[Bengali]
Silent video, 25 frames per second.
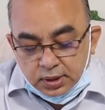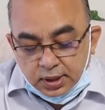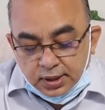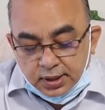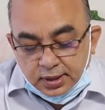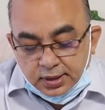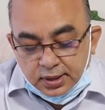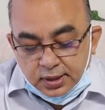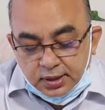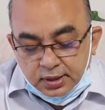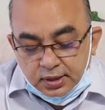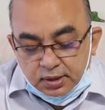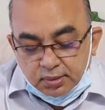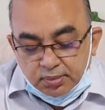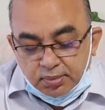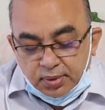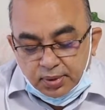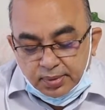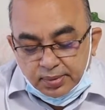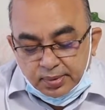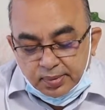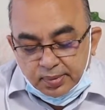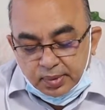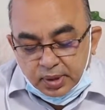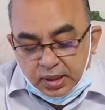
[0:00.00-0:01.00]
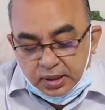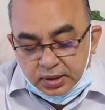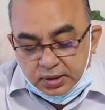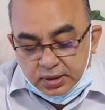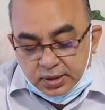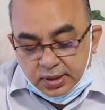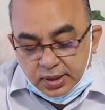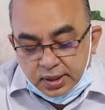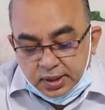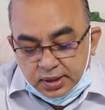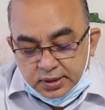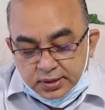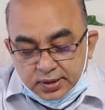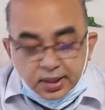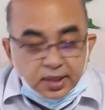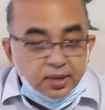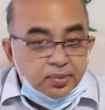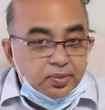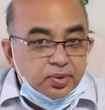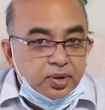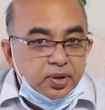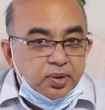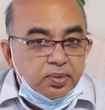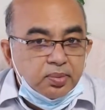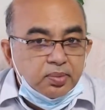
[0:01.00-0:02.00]
দাদা দাদি বাবা মা থেকে
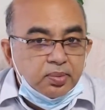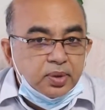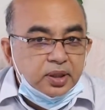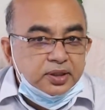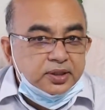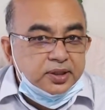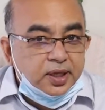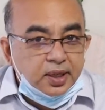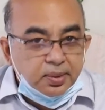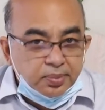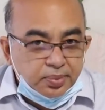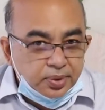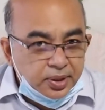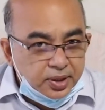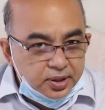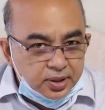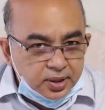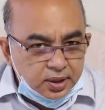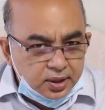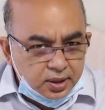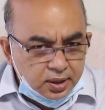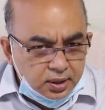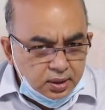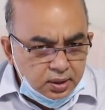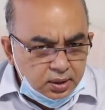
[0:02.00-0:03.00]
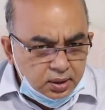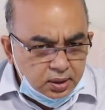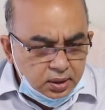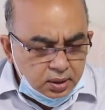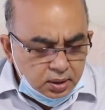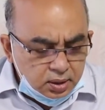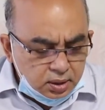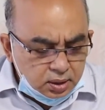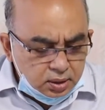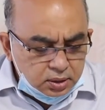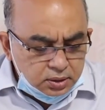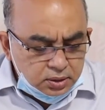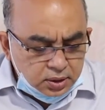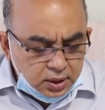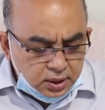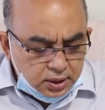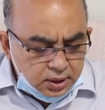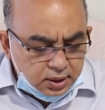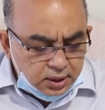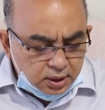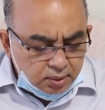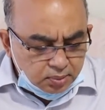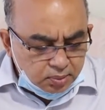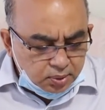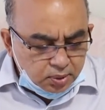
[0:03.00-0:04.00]
ছেলে মেয়ে বাচ্চারা পেয়ে থাকে
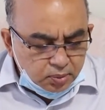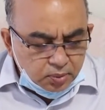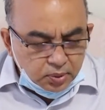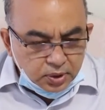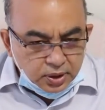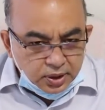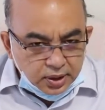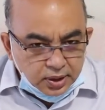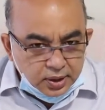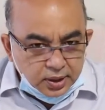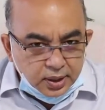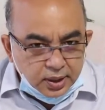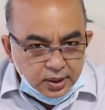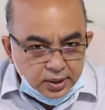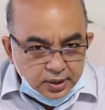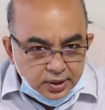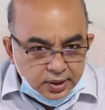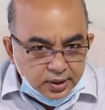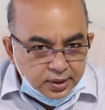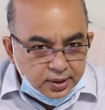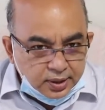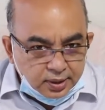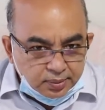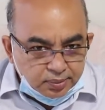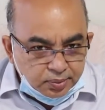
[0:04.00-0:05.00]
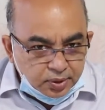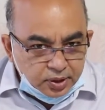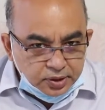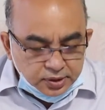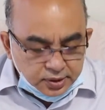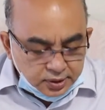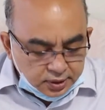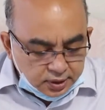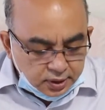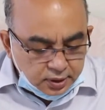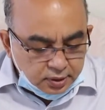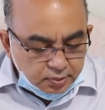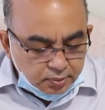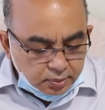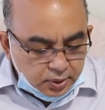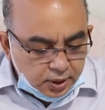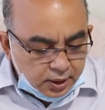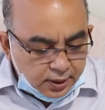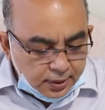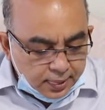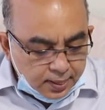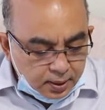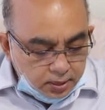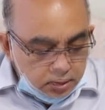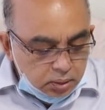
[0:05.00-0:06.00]
সেটাকে আমরা বলি ইনহেরিটেড অ্যাপ্লাস্টিক
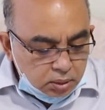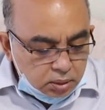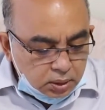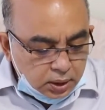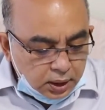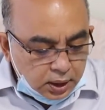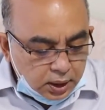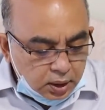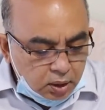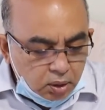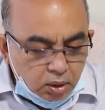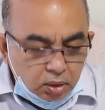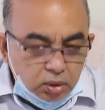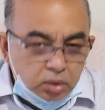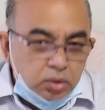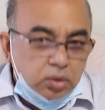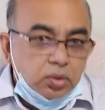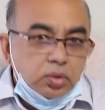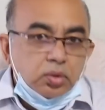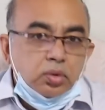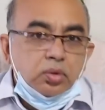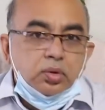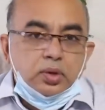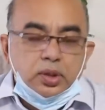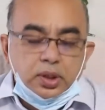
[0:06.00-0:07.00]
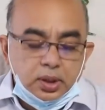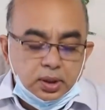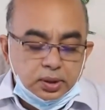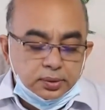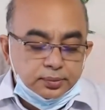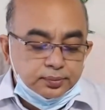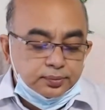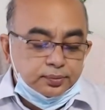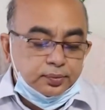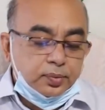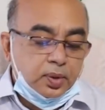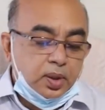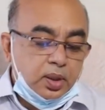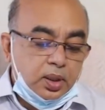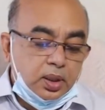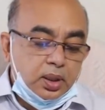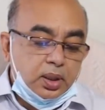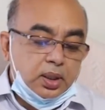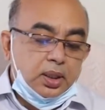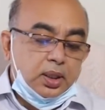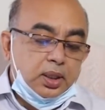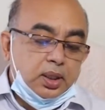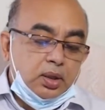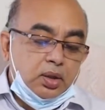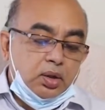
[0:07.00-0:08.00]
এনিমি তো এর লক্ষণগুলো কি
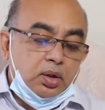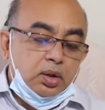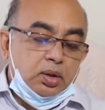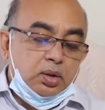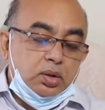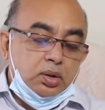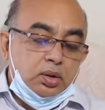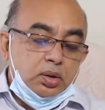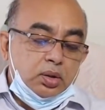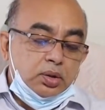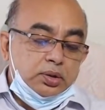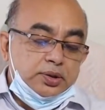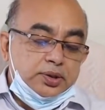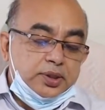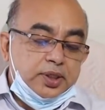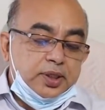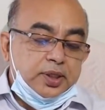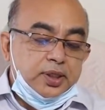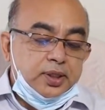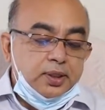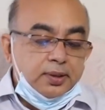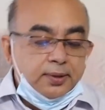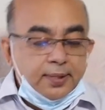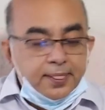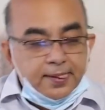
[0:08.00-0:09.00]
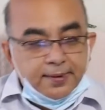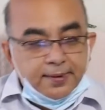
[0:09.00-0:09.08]
এর লক্ষণ হচ্ছে